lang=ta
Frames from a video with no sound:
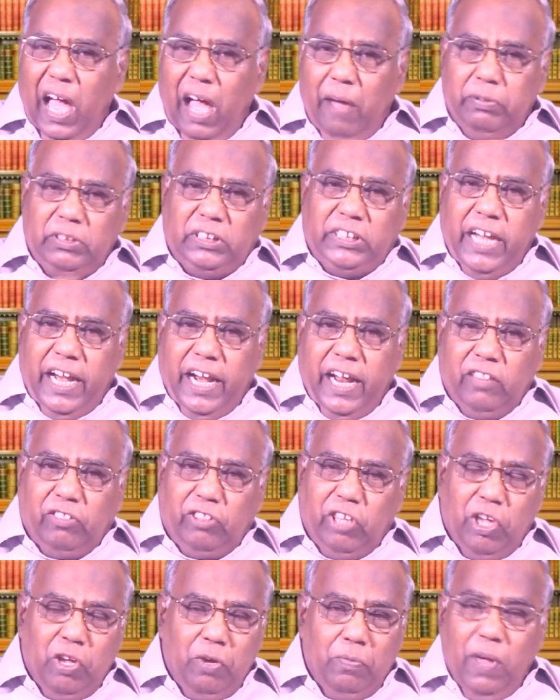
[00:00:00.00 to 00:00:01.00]

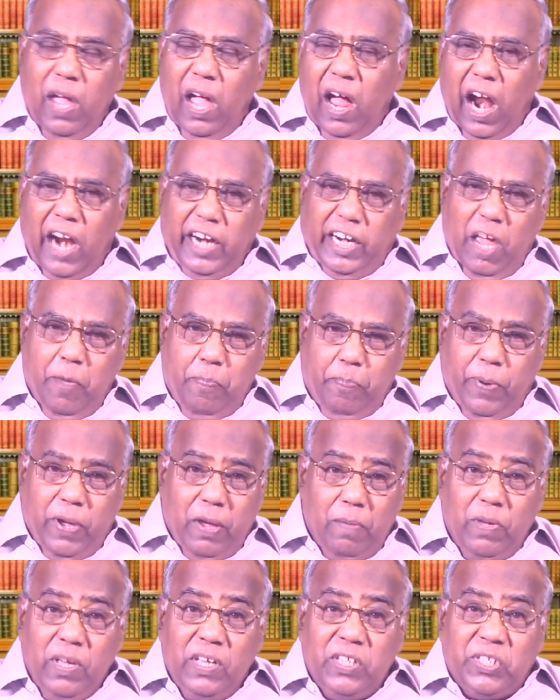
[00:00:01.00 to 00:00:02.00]
அபிஷேகத்தையும்
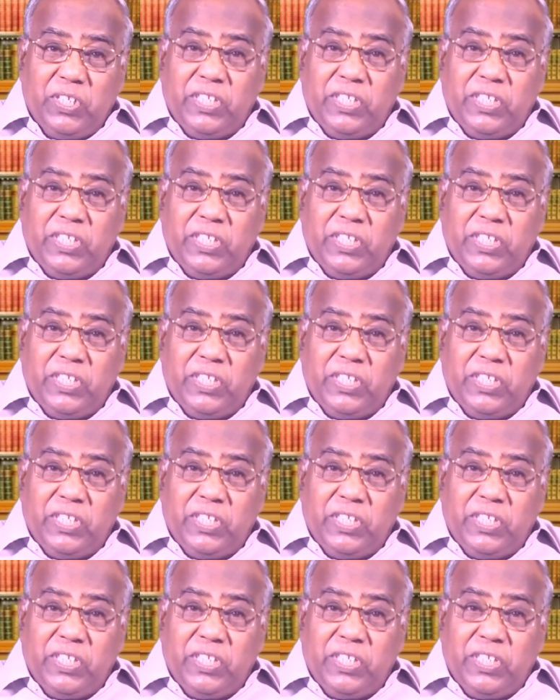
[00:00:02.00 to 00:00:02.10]
அழைப்பையும்